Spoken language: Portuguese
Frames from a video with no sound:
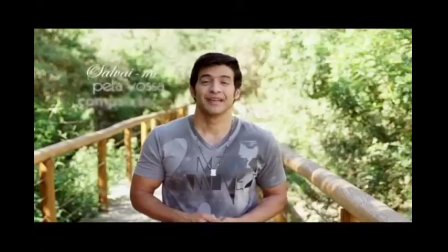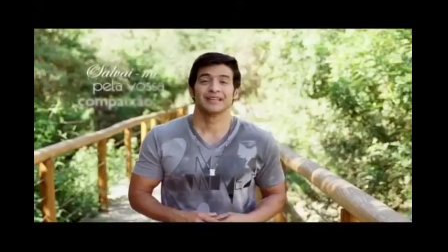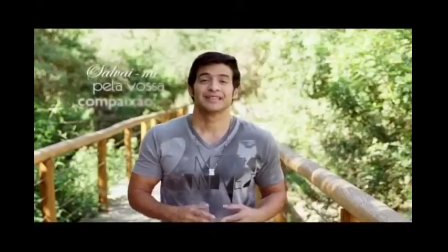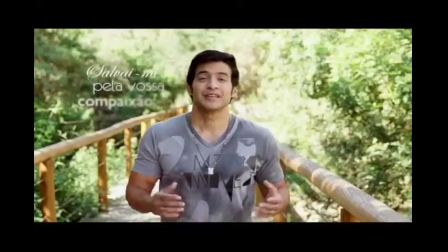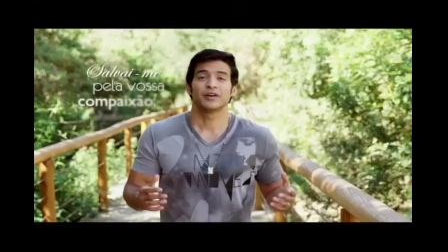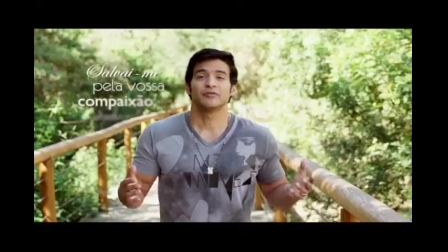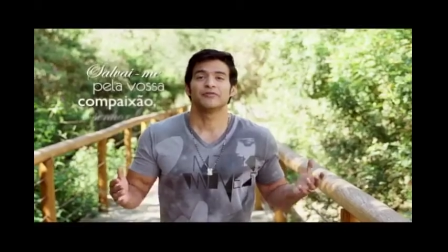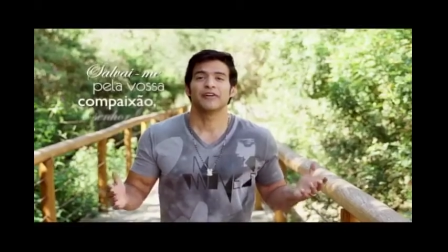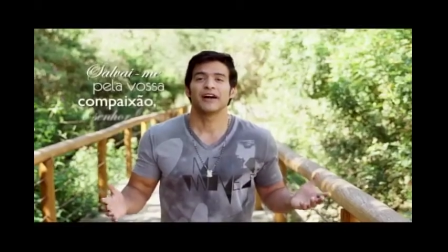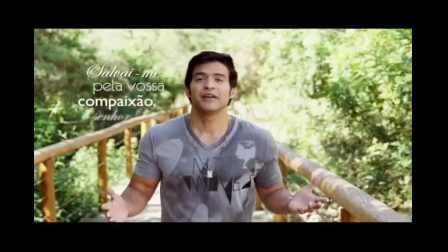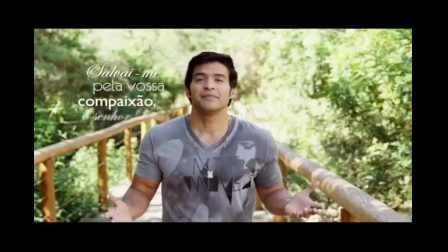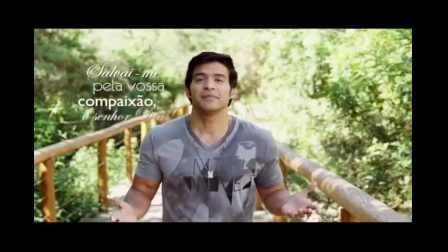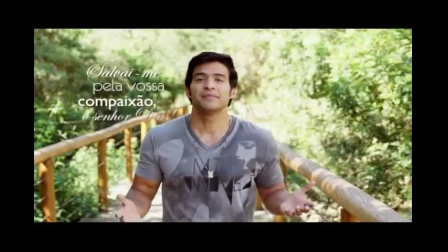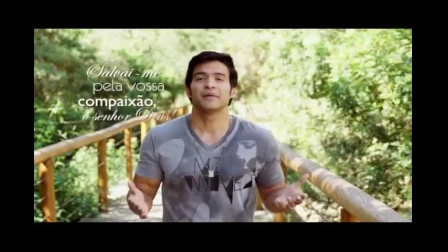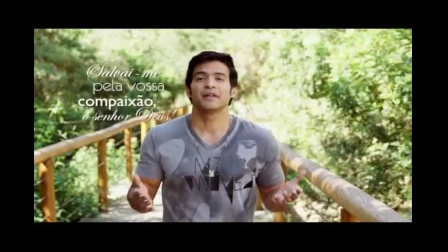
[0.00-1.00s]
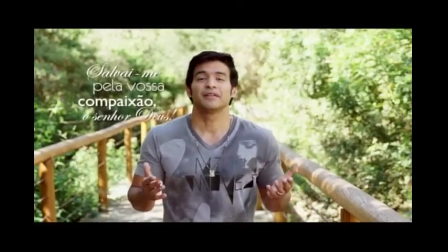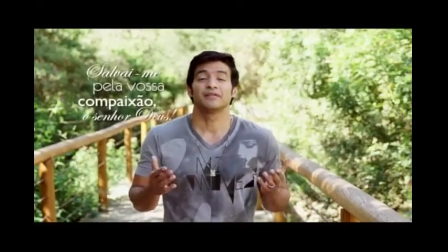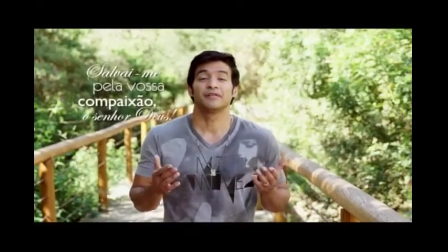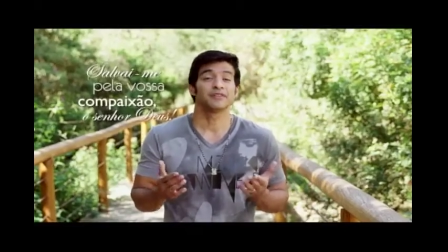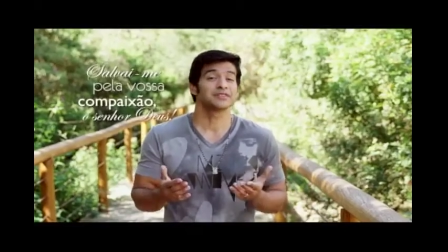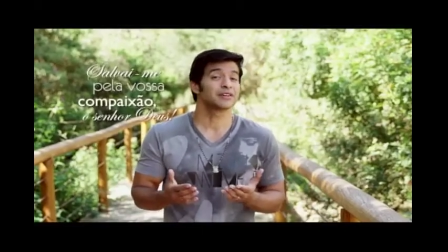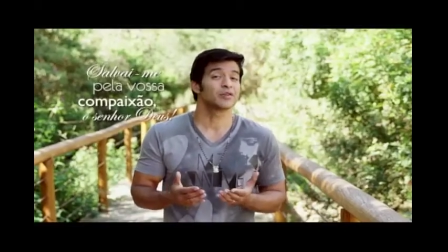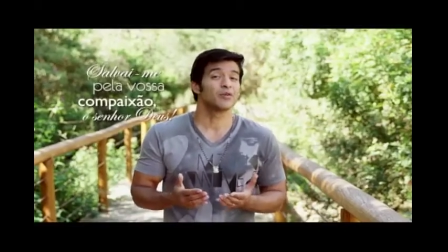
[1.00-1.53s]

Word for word: Salvai-me pela vossa